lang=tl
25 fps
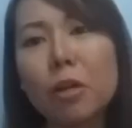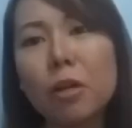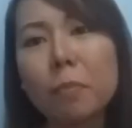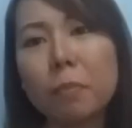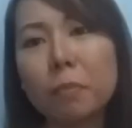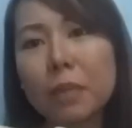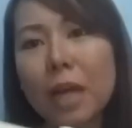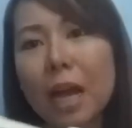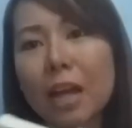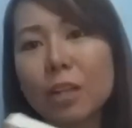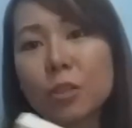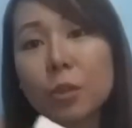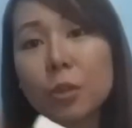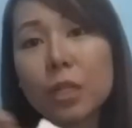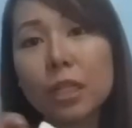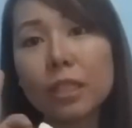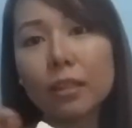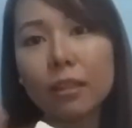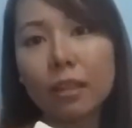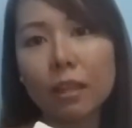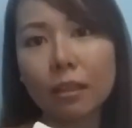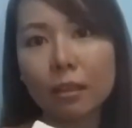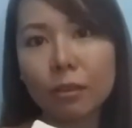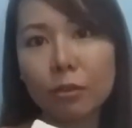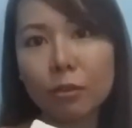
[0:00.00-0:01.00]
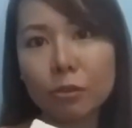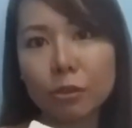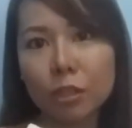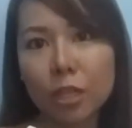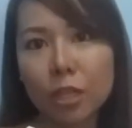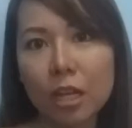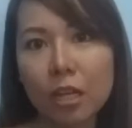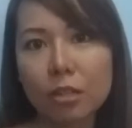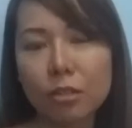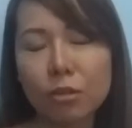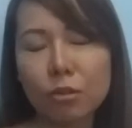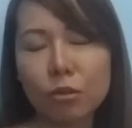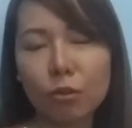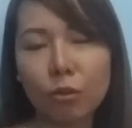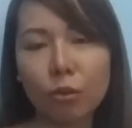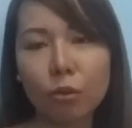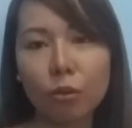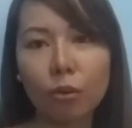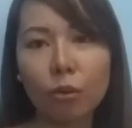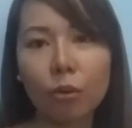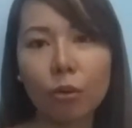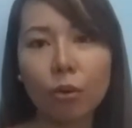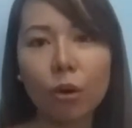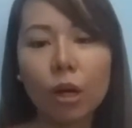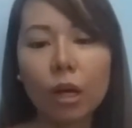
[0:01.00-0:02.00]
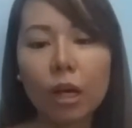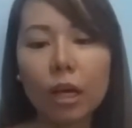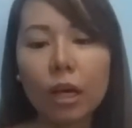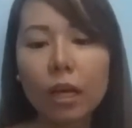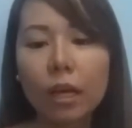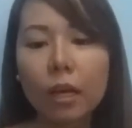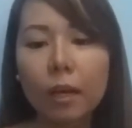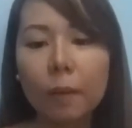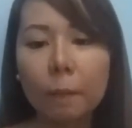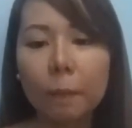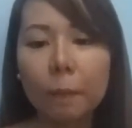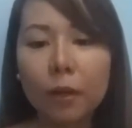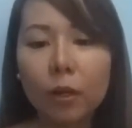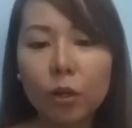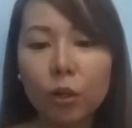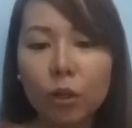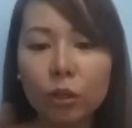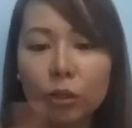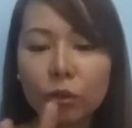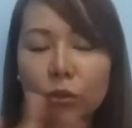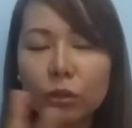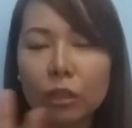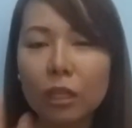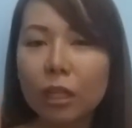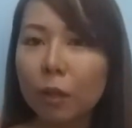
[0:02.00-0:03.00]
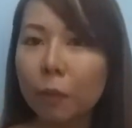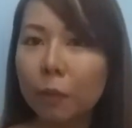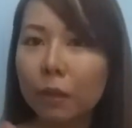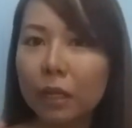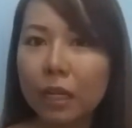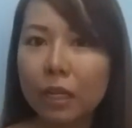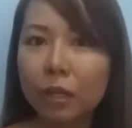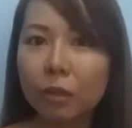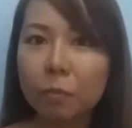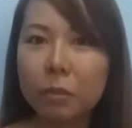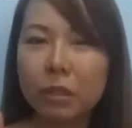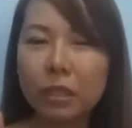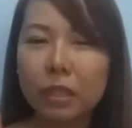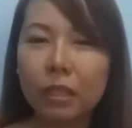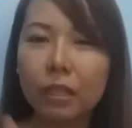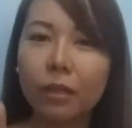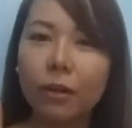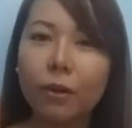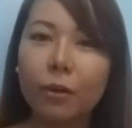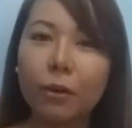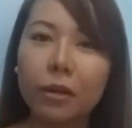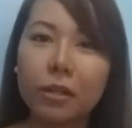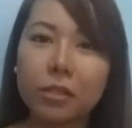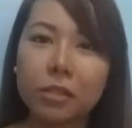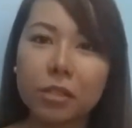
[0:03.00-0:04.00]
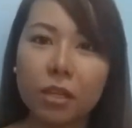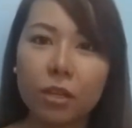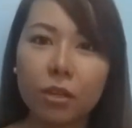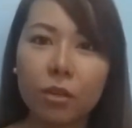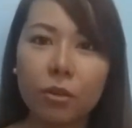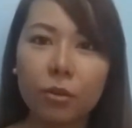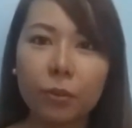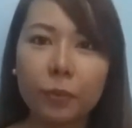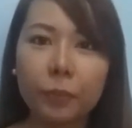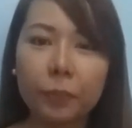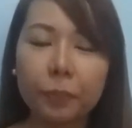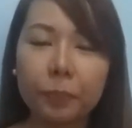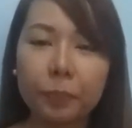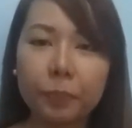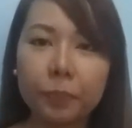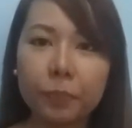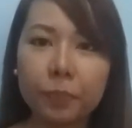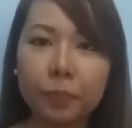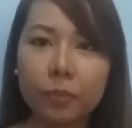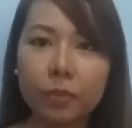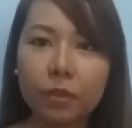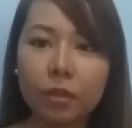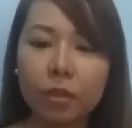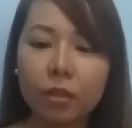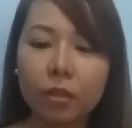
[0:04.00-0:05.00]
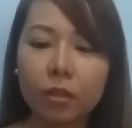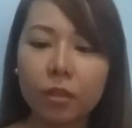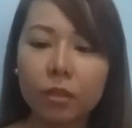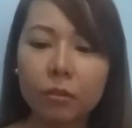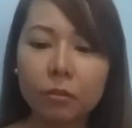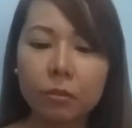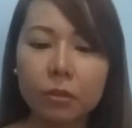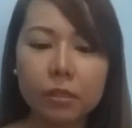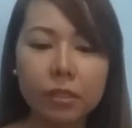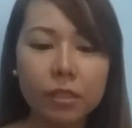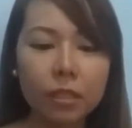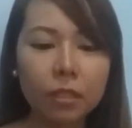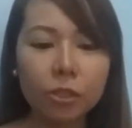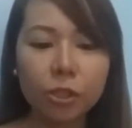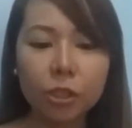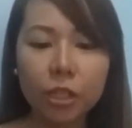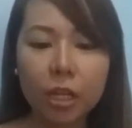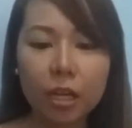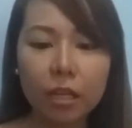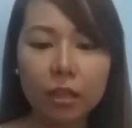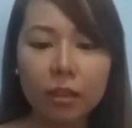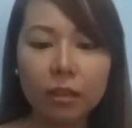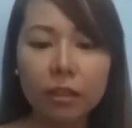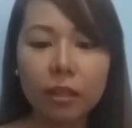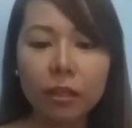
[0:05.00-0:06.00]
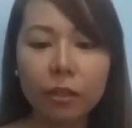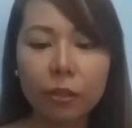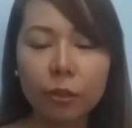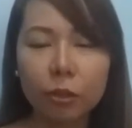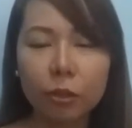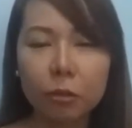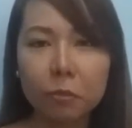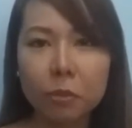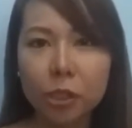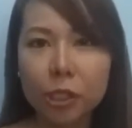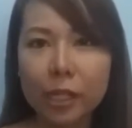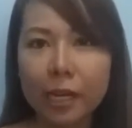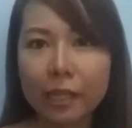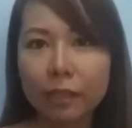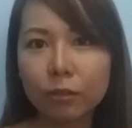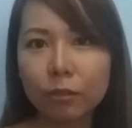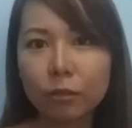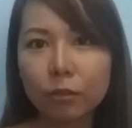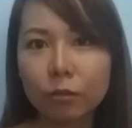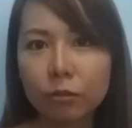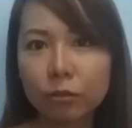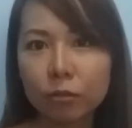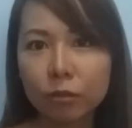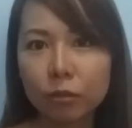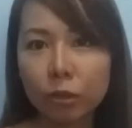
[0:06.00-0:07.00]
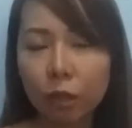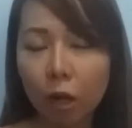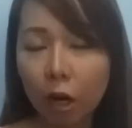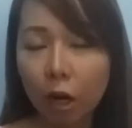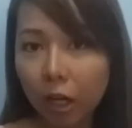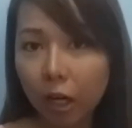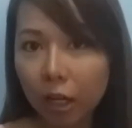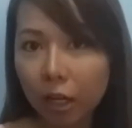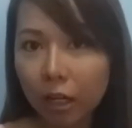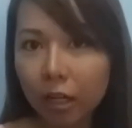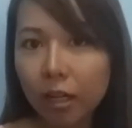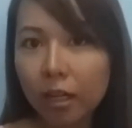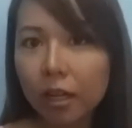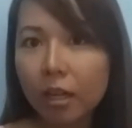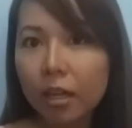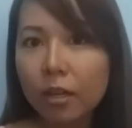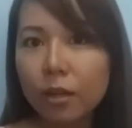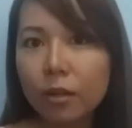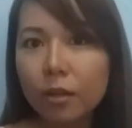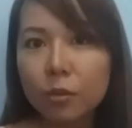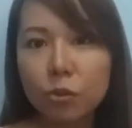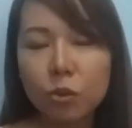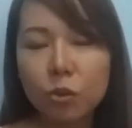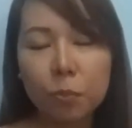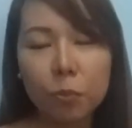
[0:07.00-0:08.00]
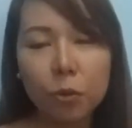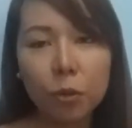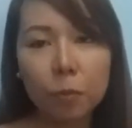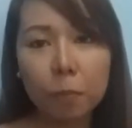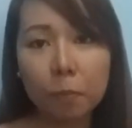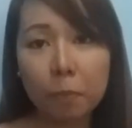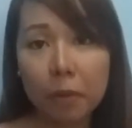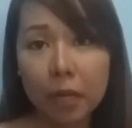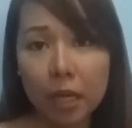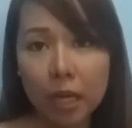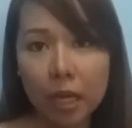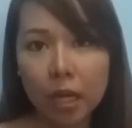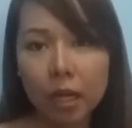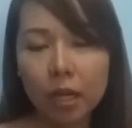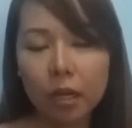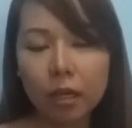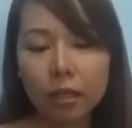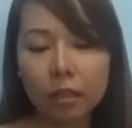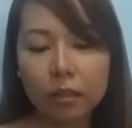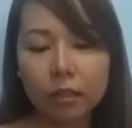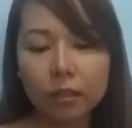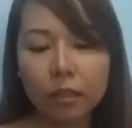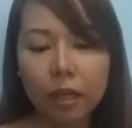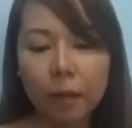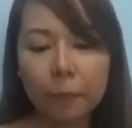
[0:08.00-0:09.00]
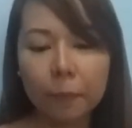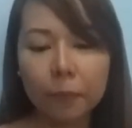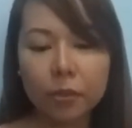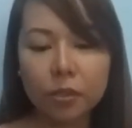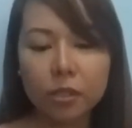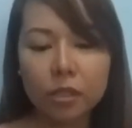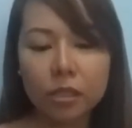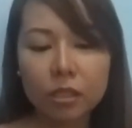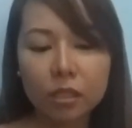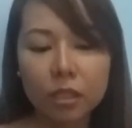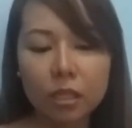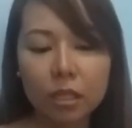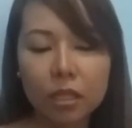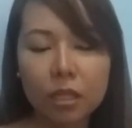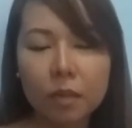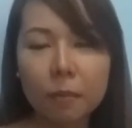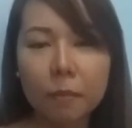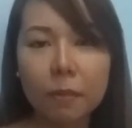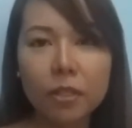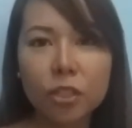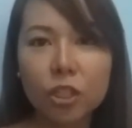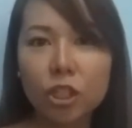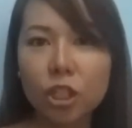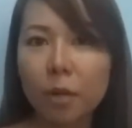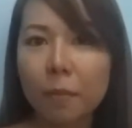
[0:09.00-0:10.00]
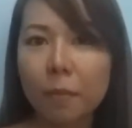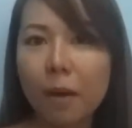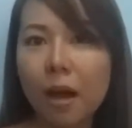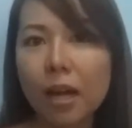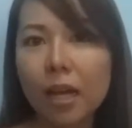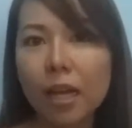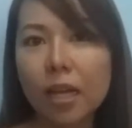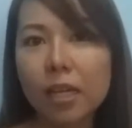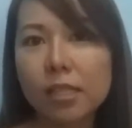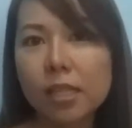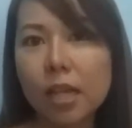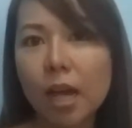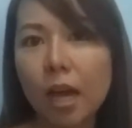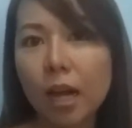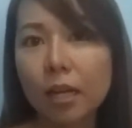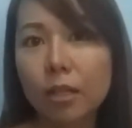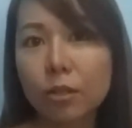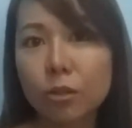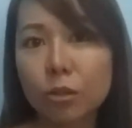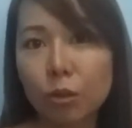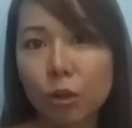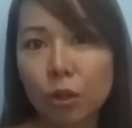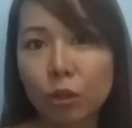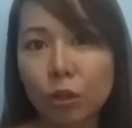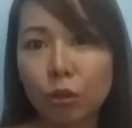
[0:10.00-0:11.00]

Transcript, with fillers: meron, actually, tatlong shades to. Pero itong dalawa lang yung binili ko kasi yung, yung isang shade na yon masyadong dark, super pink, tapos hindi naman siya bagay sa akin. So,